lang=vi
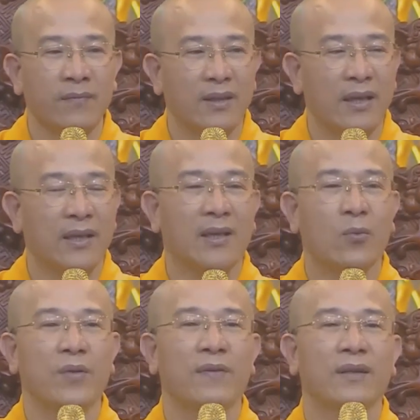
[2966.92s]
Đấy các
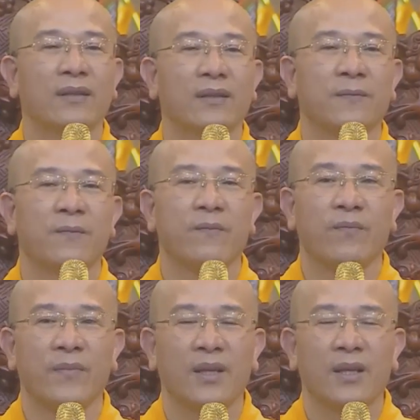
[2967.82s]
quý Phật tử,
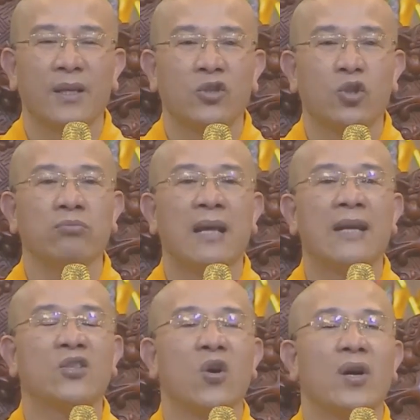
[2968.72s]
chúng
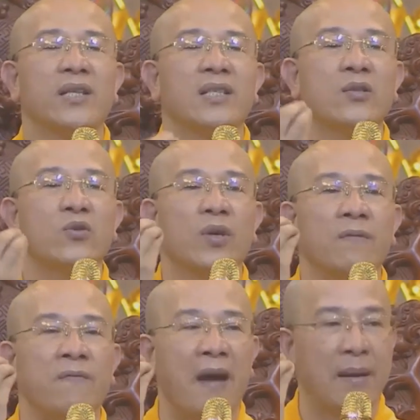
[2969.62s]
ta do cái nhân
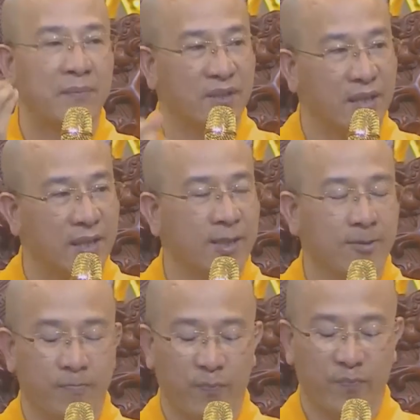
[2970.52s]
duyên phạm giới
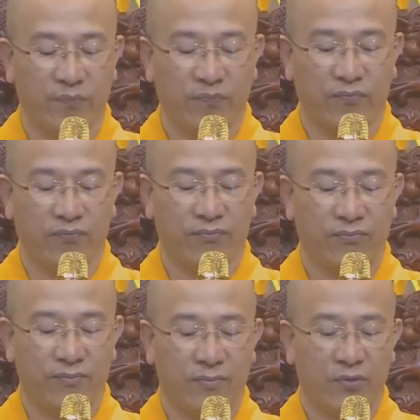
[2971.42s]

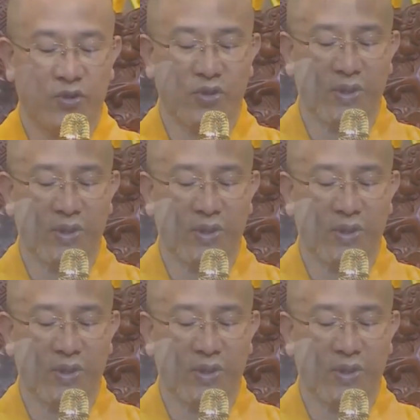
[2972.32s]
cho